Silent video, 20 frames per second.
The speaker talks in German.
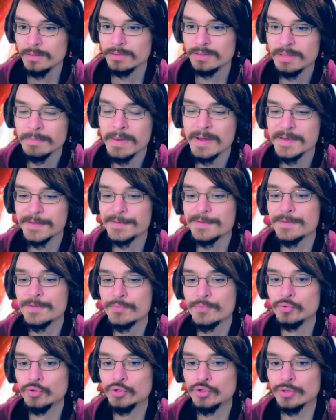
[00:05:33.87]
Die meisten
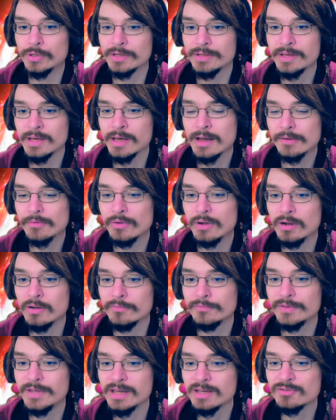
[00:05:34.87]
Zuschauer, die aktuell
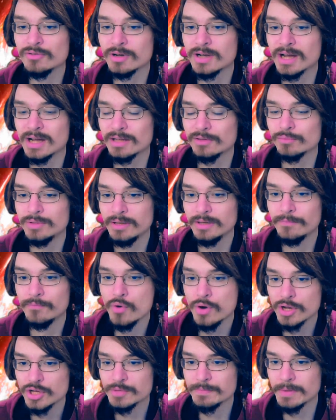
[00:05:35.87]
auf TikTok hat und die
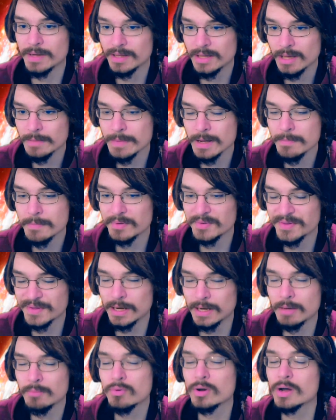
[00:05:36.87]
wirklich bei dem ein
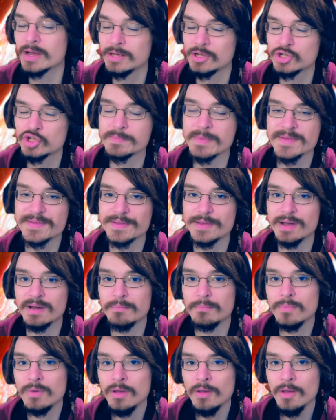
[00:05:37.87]
Bezahlabo reingeschmast
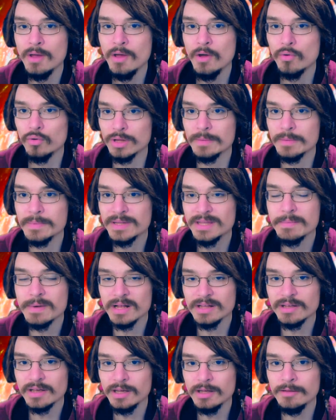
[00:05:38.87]
haben oder mit dem
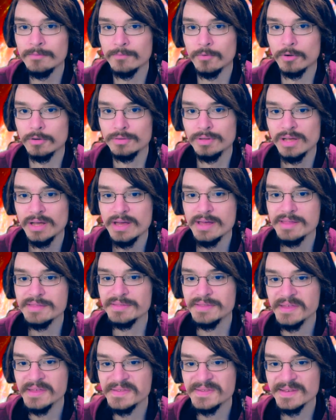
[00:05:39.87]
halt reden wollen,
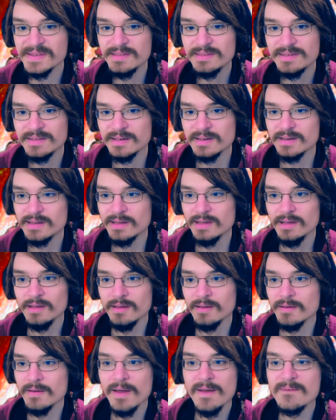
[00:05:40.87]
die sind
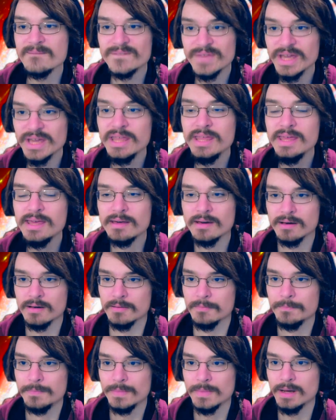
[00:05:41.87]

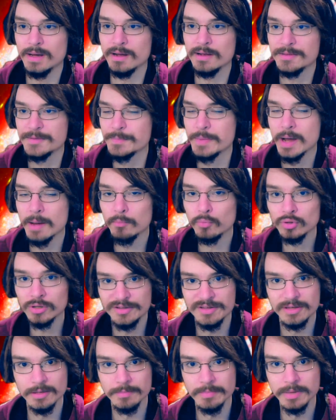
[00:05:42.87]
weniger als paar
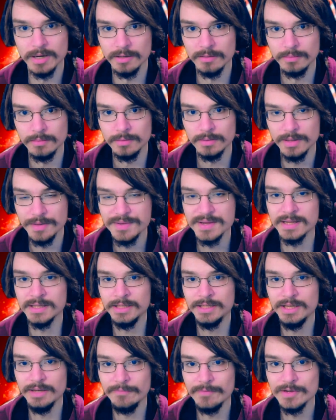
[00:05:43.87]
Monate dabei. Das kann
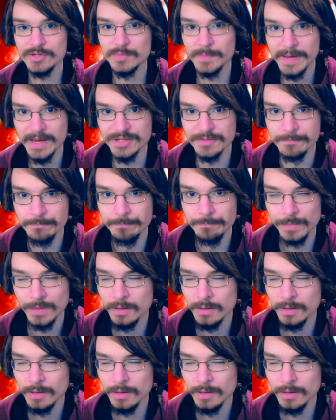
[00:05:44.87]
ich hier versprechen.